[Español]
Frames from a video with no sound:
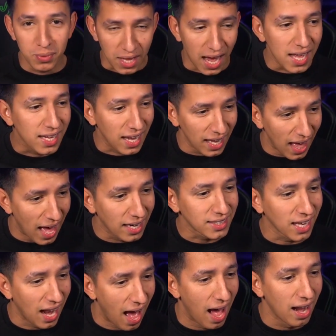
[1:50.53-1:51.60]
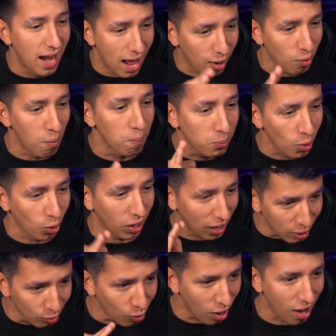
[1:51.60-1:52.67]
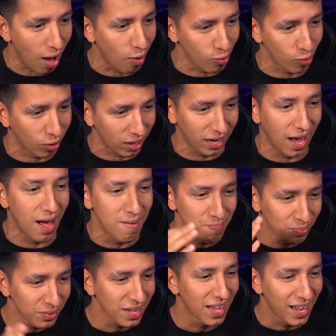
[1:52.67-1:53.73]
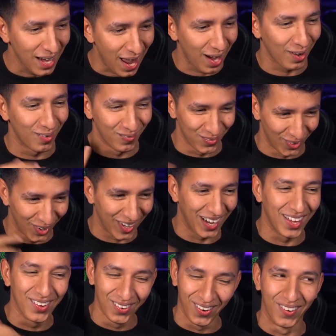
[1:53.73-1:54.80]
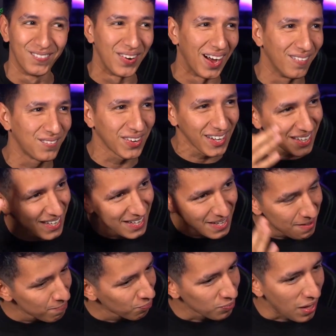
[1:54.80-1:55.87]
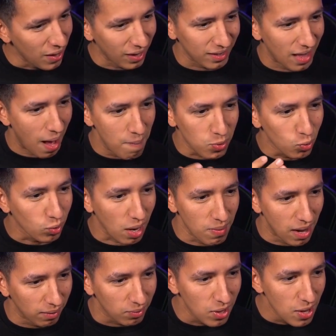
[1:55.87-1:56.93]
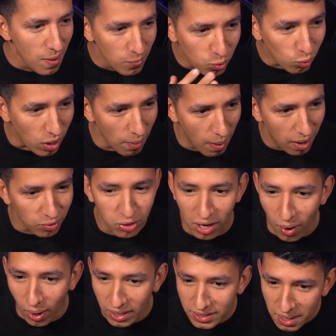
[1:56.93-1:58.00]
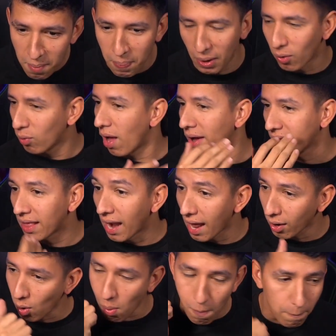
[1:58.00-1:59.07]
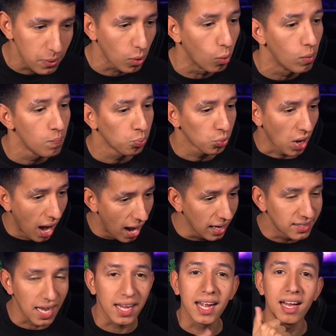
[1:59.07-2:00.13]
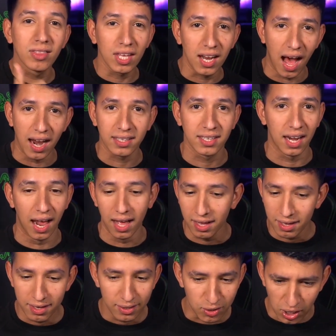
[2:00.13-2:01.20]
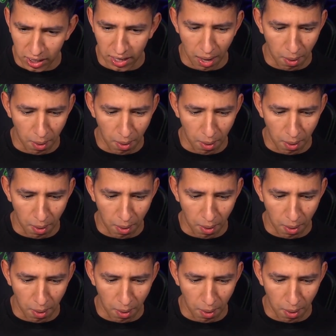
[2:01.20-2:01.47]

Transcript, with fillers: Hay que dársela. La rompió re duro la gonorrea. La rompió re duro, papi. De verdad, nunca más. Nunca me han tirado así, pero la verdad la rompió. A esa hay que tirársela. Sí,